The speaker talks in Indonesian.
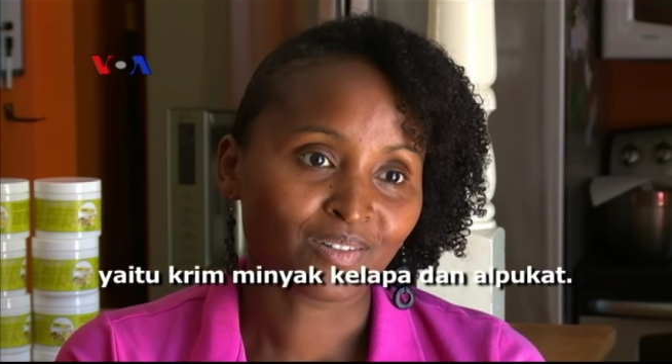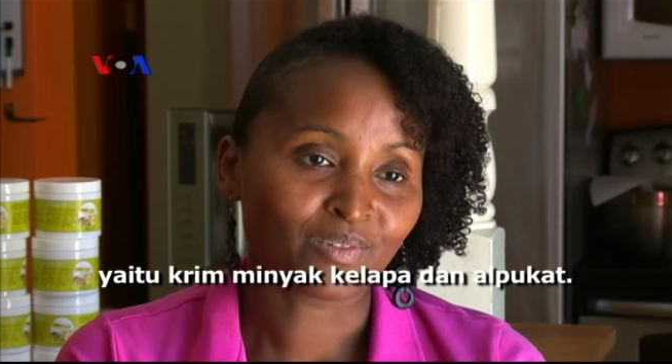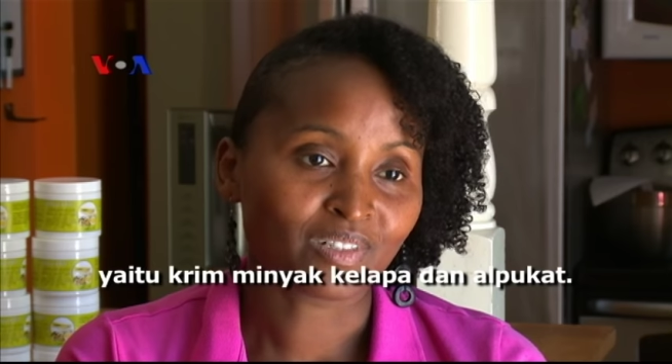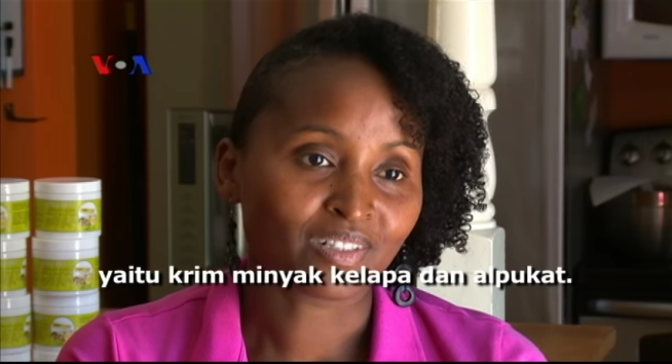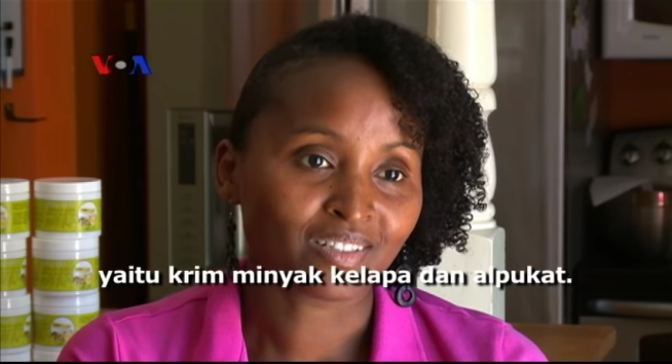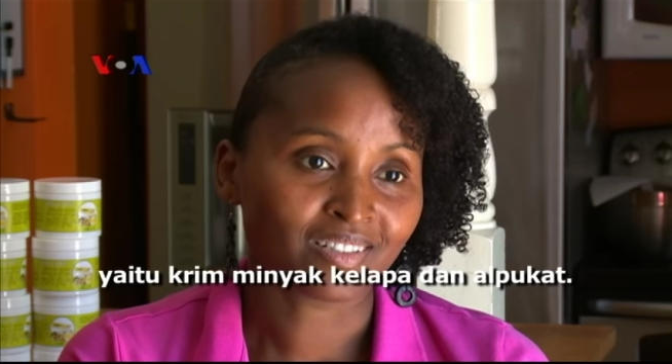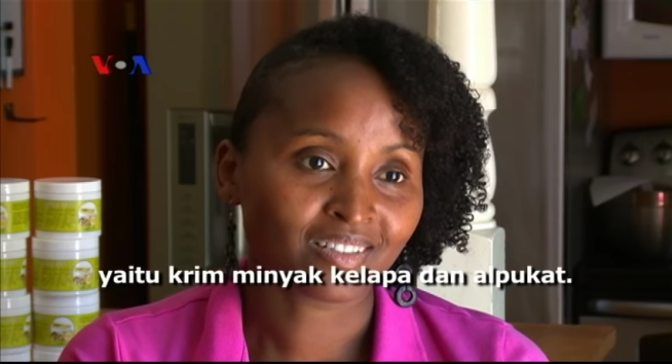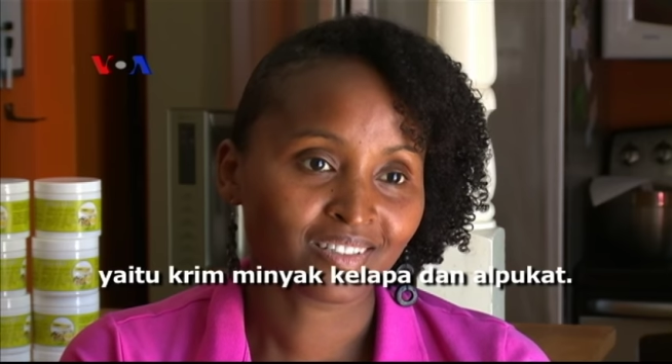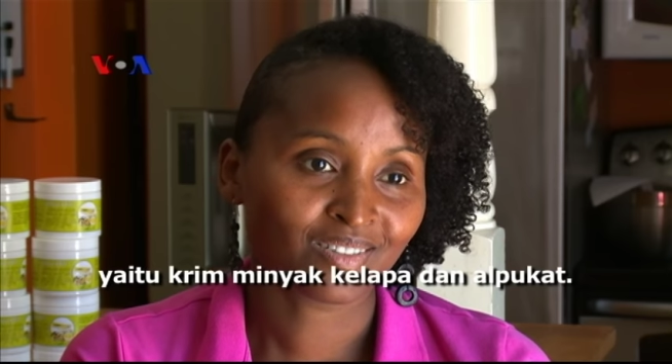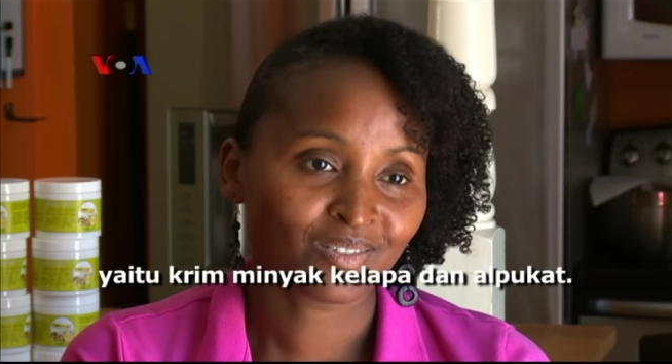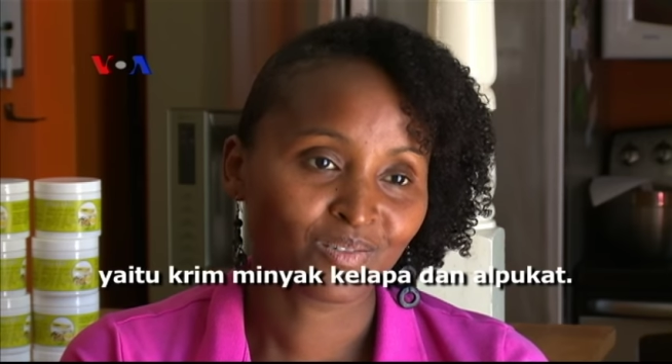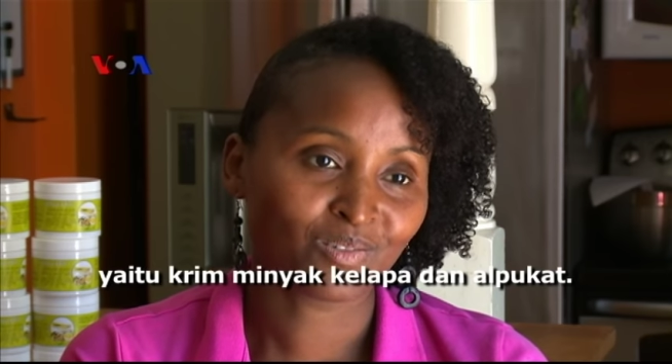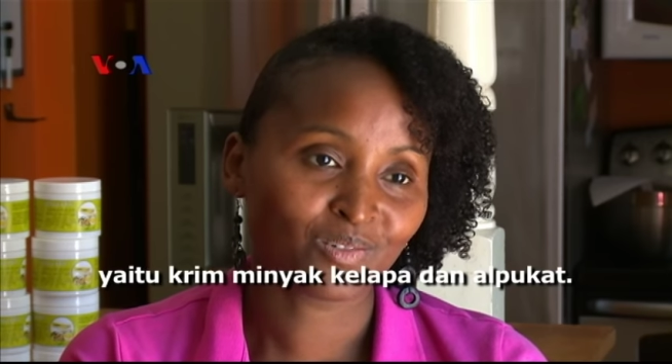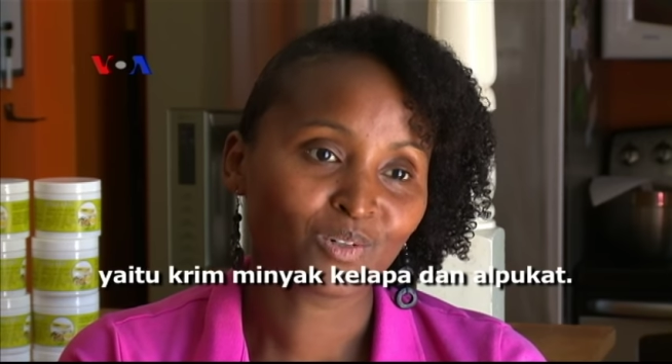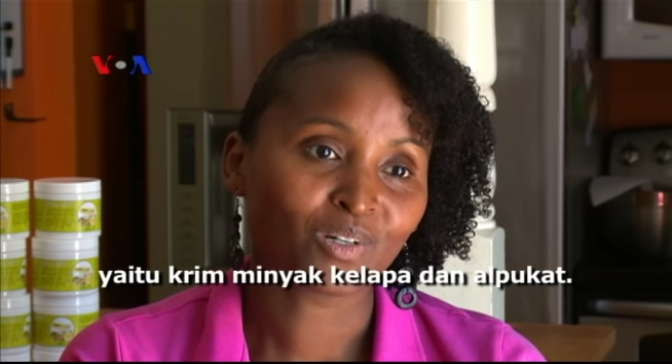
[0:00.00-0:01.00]
which is
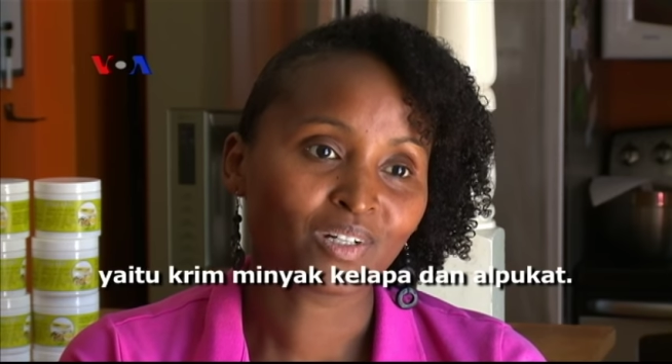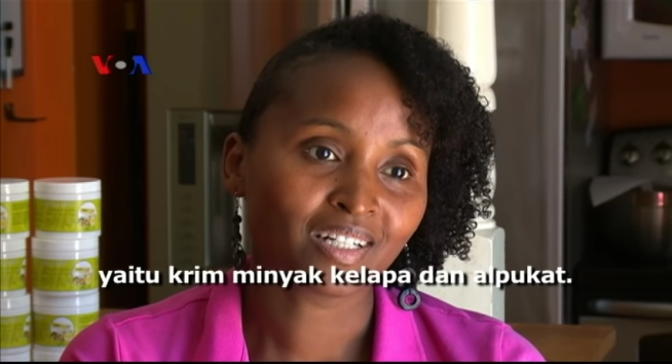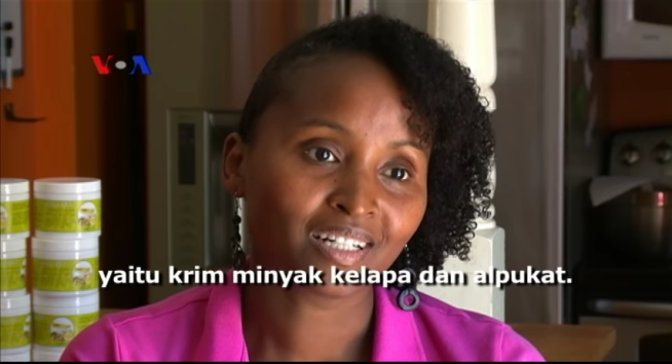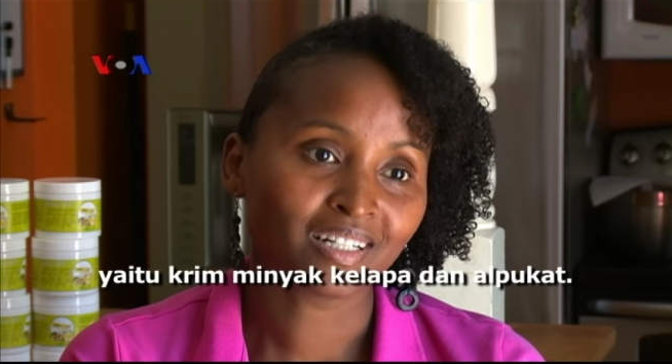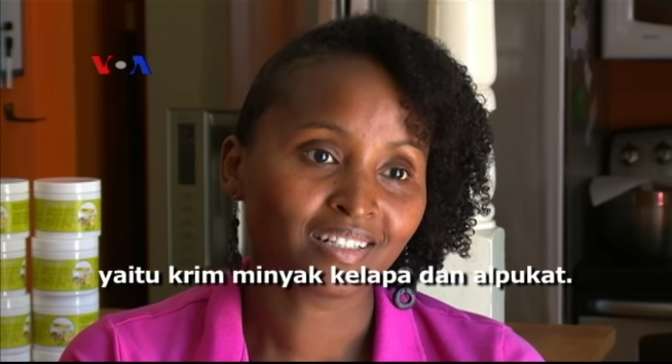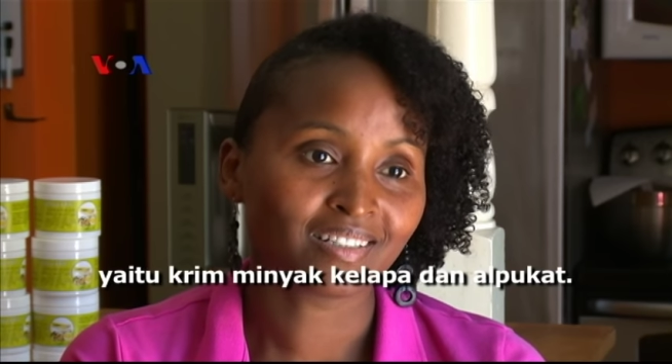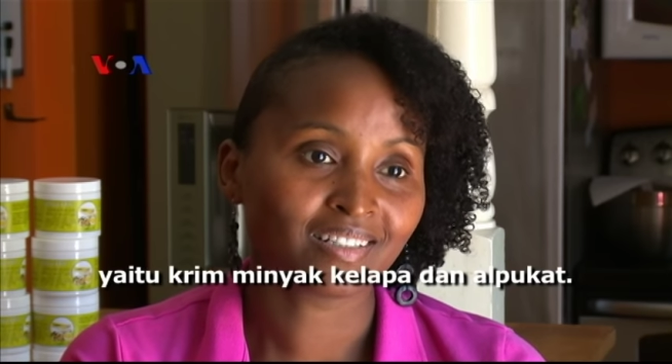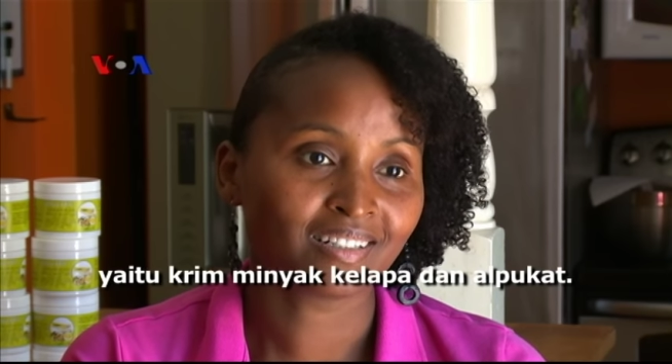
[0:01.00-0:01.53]
coconut